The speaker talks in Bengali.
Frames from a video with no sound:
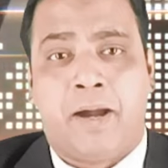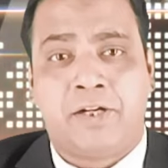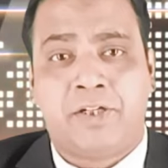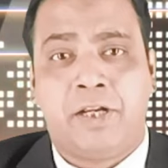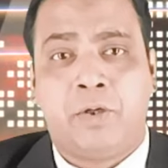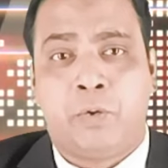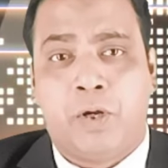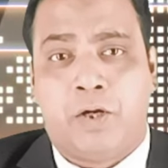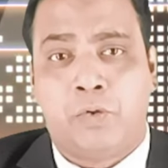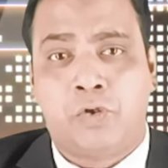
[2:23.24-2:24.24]
মাংসের
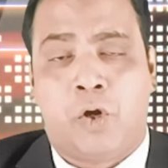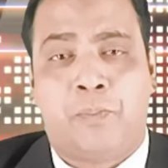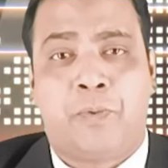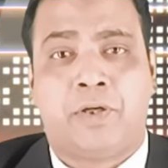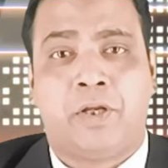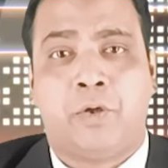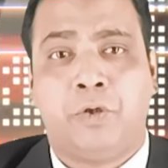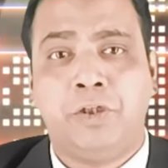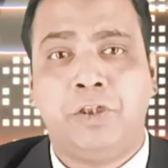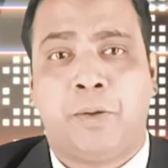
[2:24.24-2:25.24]
গুণাগুণ সম্পর্কে
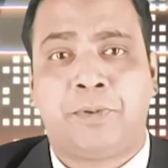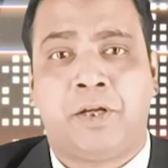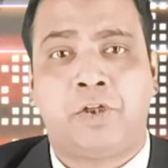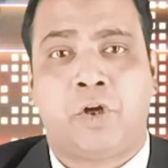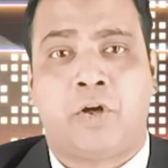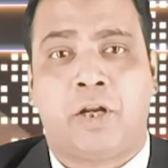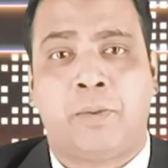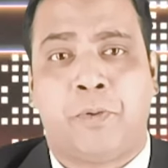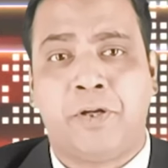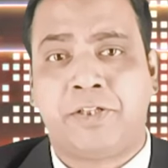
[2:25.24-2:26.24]
অধিদপ্তরের সহকারী
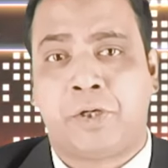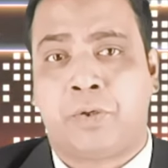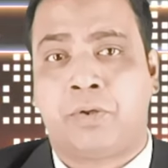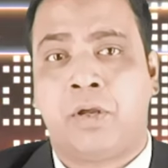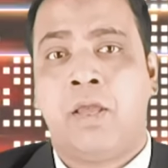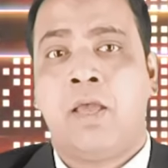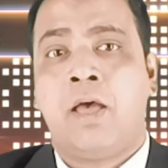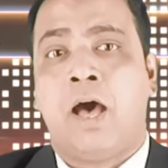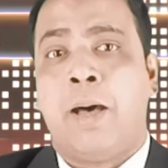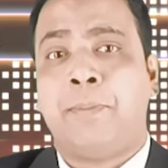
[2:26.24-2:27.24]
পরিচালক
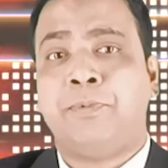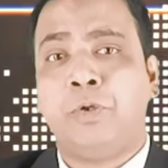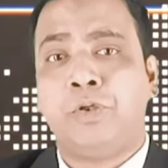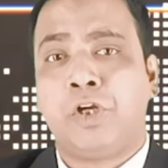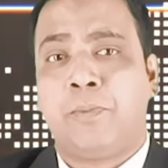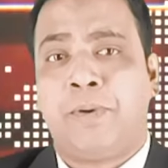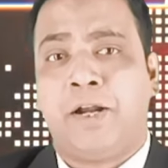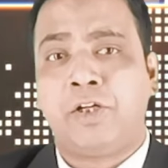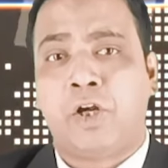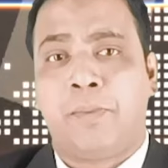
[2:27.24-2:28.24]
আব্দুল
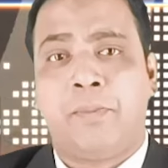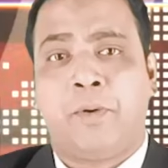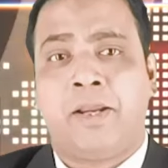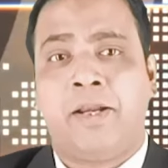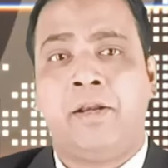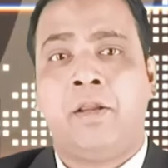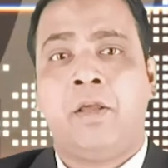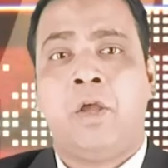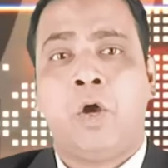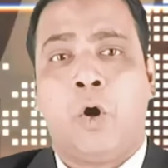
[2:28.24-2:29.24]
জব্বার সবাই বলেন
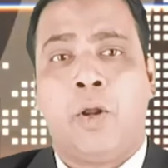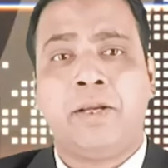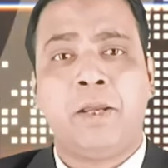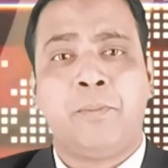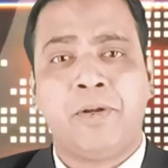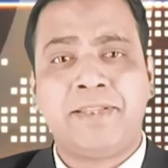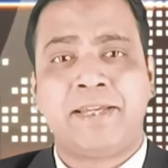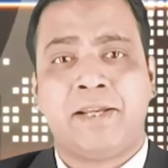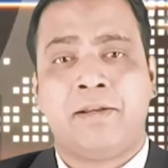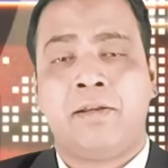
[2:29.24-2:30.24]
অনেকে
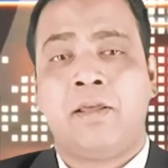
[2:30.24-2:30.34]
বলেছেন